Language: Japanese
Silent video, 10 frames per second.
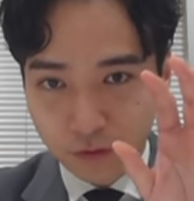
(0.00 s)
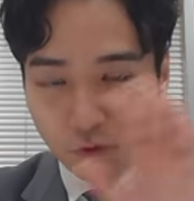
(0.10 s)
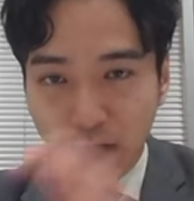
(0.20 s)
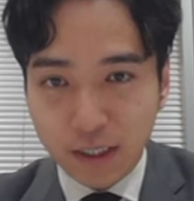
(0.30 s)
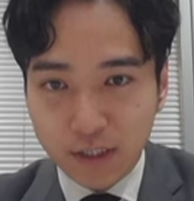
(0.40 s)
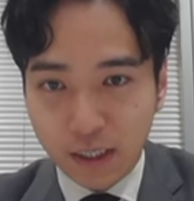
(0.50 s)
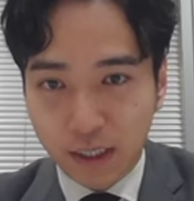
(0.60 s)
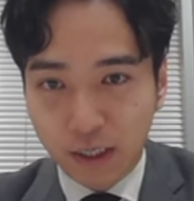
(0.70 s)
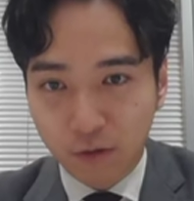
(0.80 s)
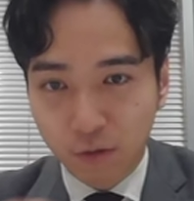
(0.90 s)
お母さん
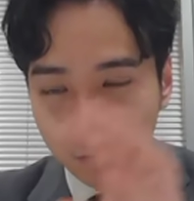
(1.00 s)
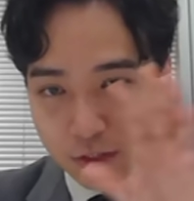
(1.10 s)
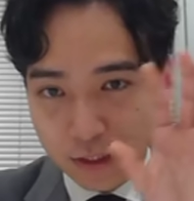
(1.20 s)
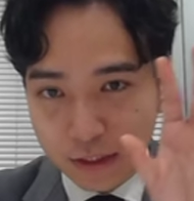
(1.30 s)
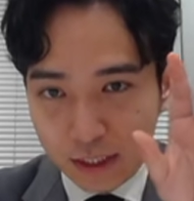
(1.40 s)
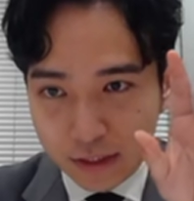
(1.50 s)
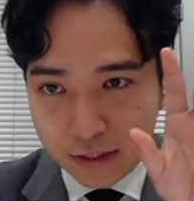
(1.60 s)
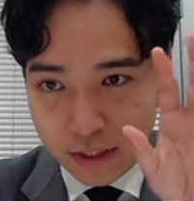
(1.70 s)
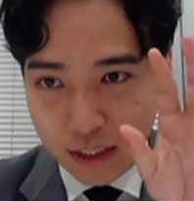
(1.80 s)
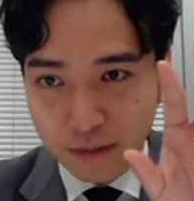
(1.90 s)
がお父さんに対
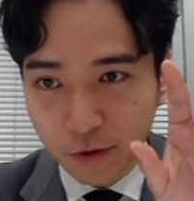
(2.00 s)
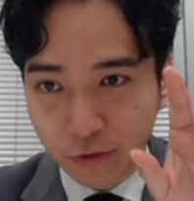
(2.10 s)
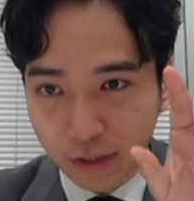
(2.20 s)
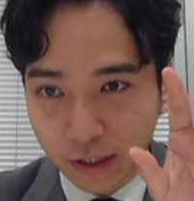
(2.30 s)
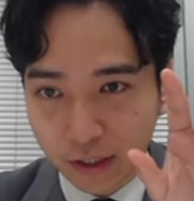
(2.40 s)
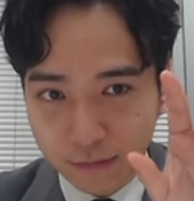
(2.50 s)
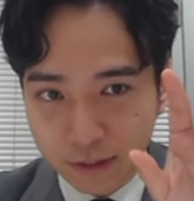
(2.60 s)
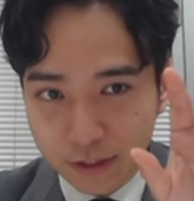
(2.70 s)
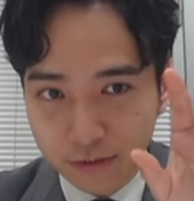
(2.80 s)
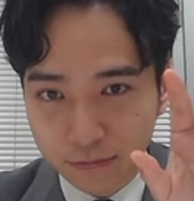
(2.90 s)
して生命保険かけ
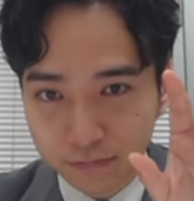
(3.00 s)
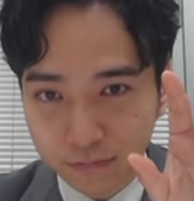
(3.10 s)
ます。